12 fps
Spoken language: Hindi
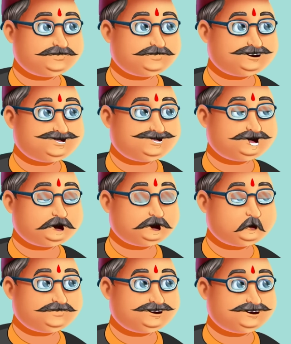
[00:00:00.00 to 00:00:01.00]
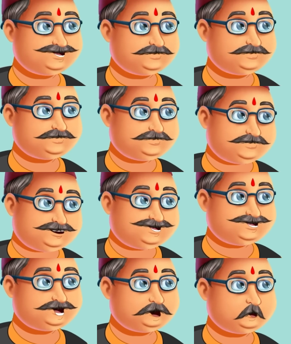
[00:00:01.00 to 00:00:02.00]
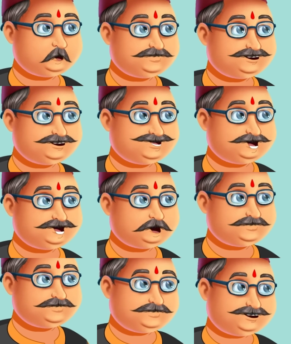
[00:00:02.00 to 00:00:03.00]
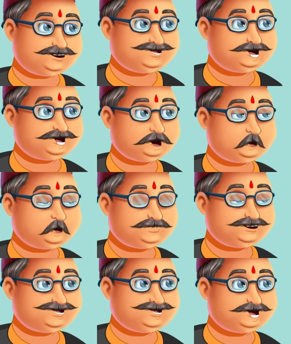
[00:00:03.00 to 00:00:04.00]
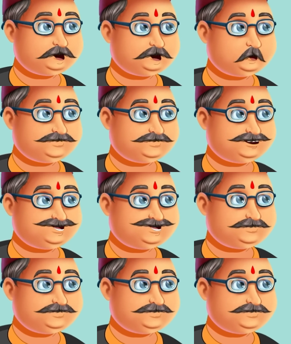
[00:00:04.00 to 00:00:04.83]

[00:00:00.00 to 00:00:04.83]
चीनी वाला समोसा नमक वाली जलेबी ये आप लोग क्या कह रहे हैं